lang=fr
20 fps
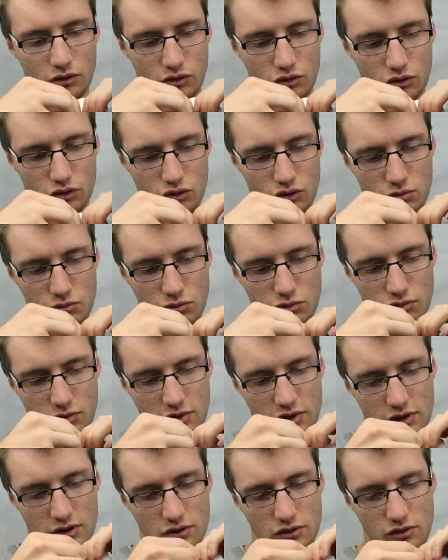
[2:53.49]
de
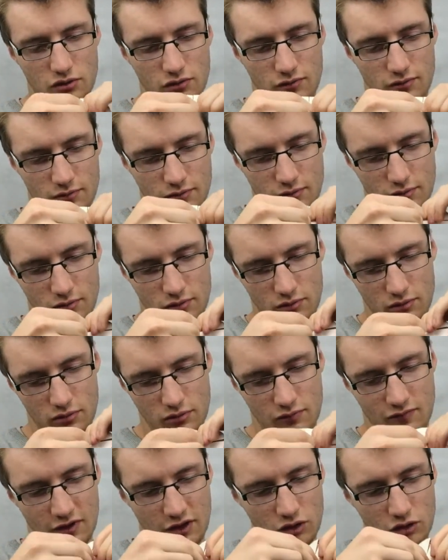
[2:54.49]
bois,
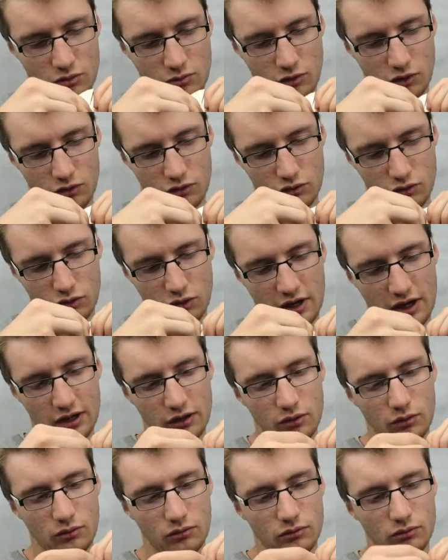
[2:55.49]
enfin le morceau de carton.